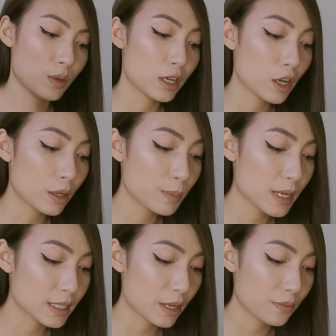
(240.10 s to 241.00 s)
So, I got
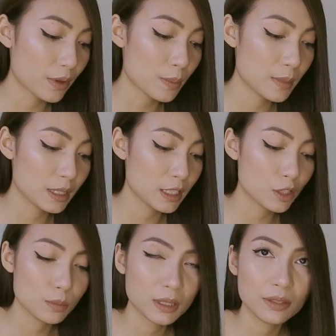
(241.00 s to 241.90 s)
myself a mini
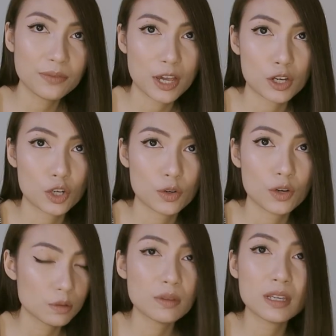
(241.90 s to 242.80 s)
humidifier.
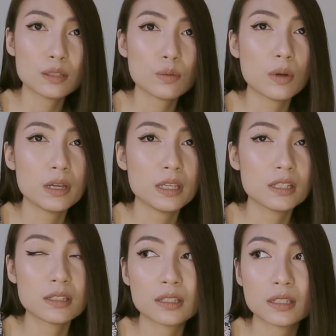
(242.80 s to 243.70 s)
So, this one
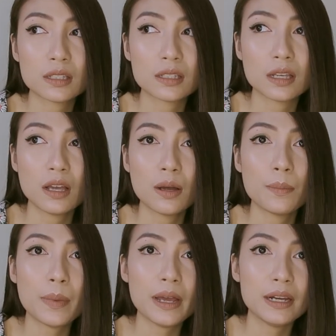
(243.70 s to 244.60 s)
is
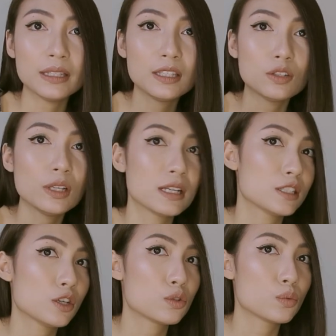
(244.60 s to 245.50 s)
para dito lang
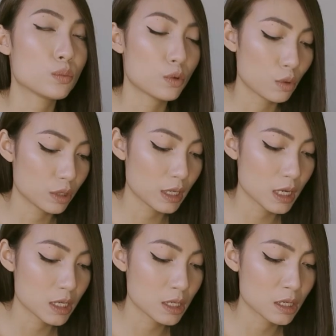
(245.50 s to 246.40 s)
sa room ko
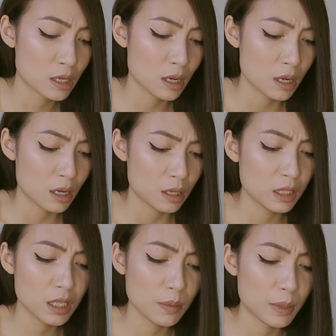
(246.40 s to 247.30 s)
since
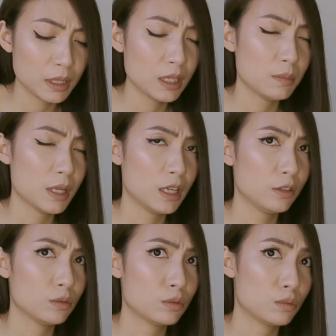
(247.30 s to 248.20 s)
hindi naman din
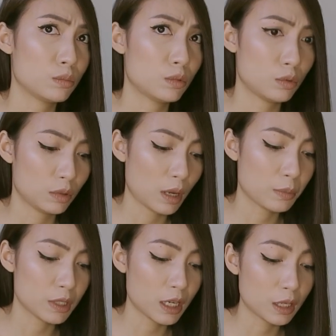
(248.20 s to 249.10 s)
malaki yung room ko.
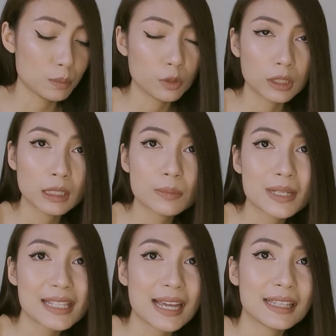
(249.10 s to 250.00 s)
Tapos, I can put it
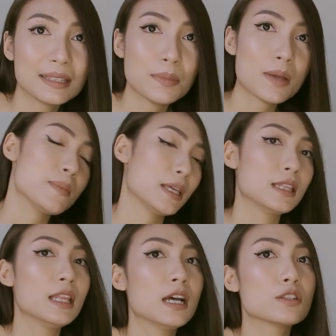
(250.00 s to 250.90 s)
beside my bed
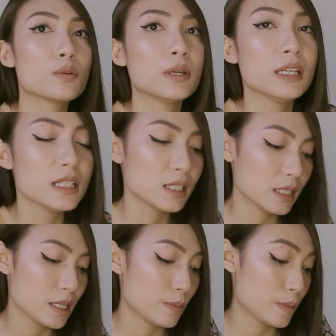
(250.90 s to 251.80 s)
lang. So, when I
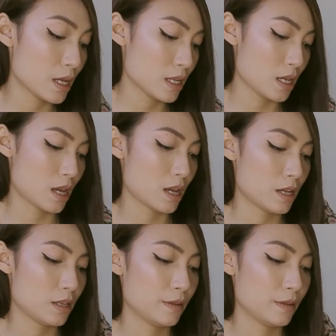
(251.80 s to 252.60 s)
sleep, ganyan.